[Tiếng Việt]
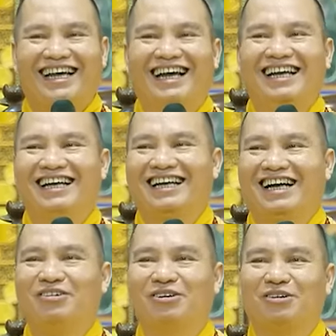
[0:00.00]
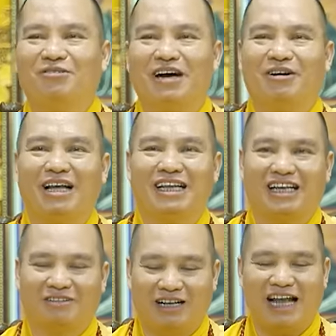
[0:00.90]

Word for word: đấy không tôi cũng phải nói thật nói